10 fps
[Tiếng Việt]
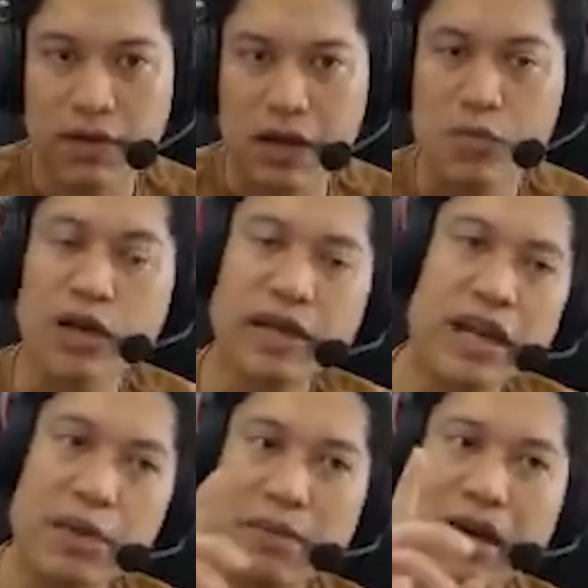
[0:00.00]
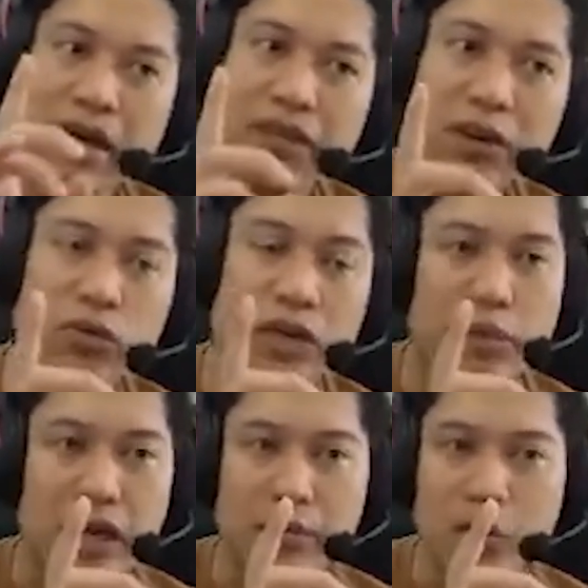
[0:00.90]
Và có một cái điểm mà các bạn cần phải lưu
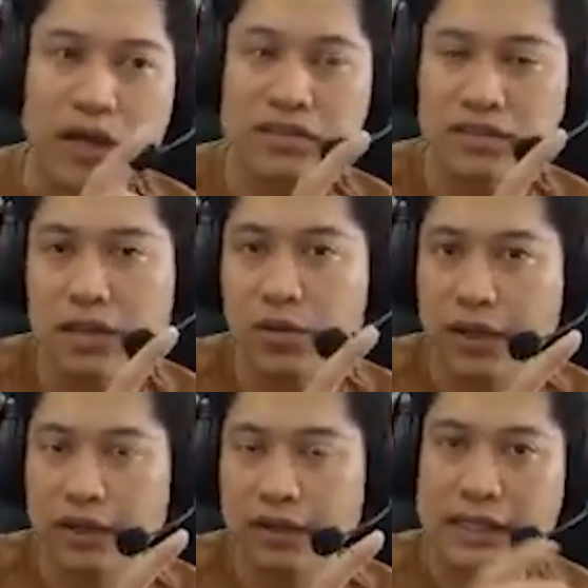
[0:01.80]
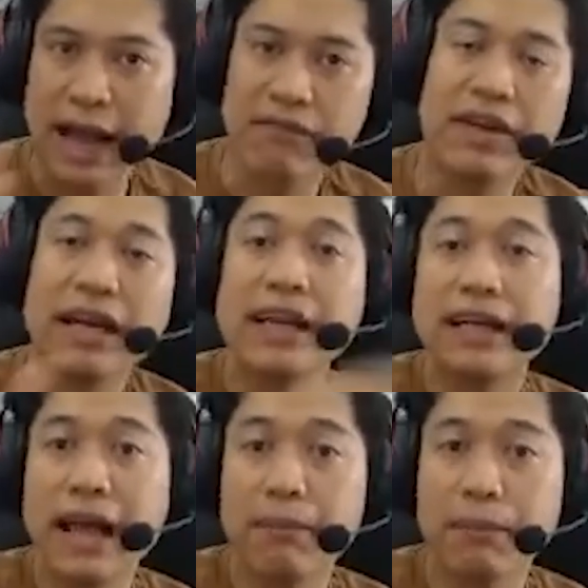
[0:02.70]
tâm là cái bọn Huston này, càng về late
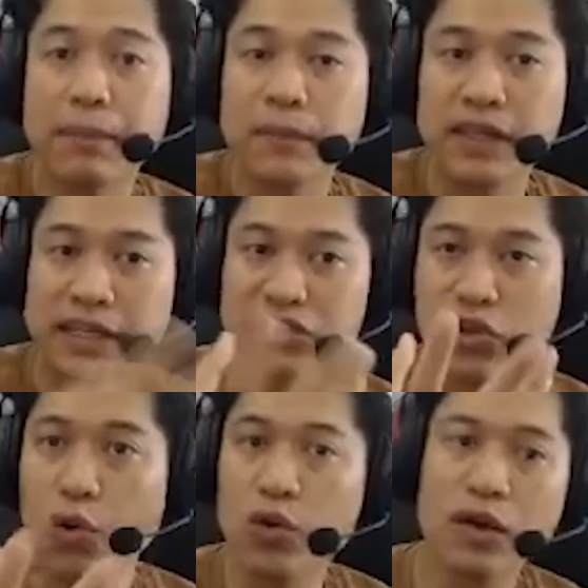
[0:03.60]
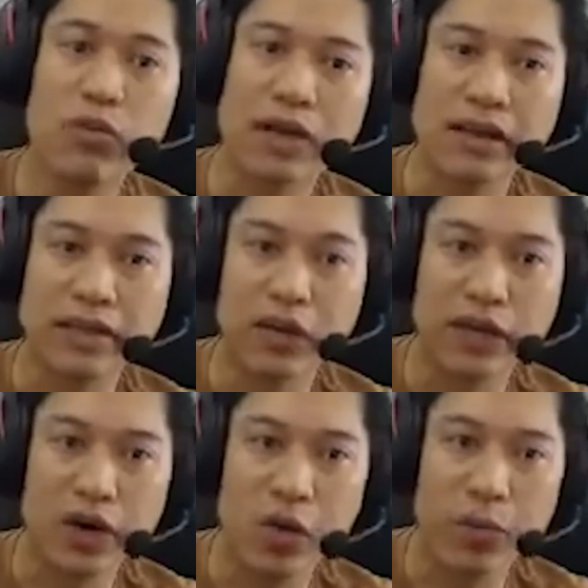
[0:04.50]
game thì cái số nó cộng càng nhiều
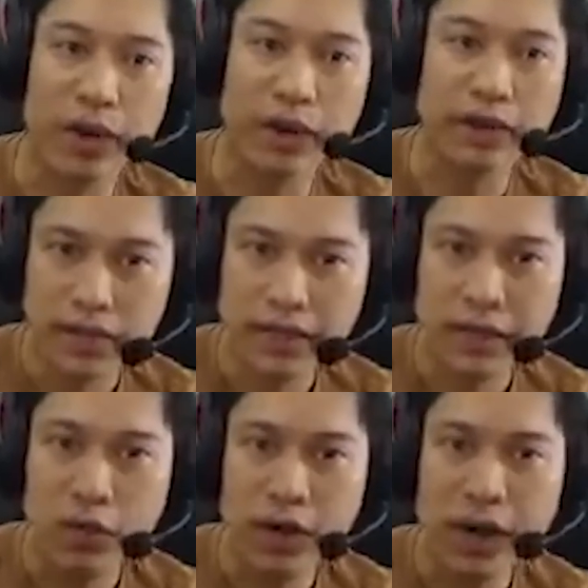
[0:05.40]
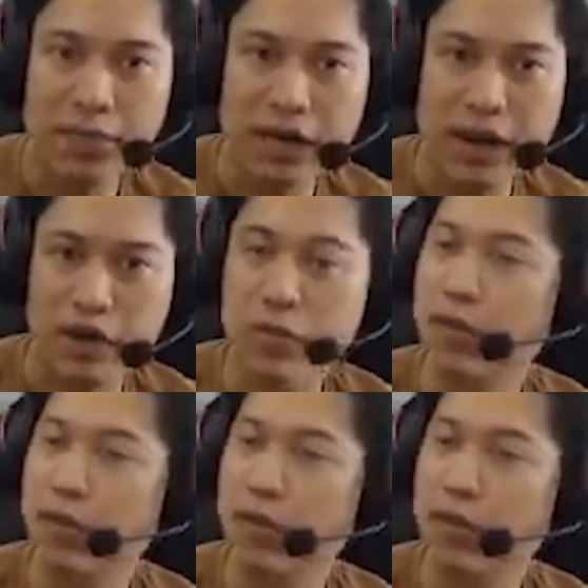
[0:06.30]
vào cái hộp này. Nên là đầu game mà các bạn có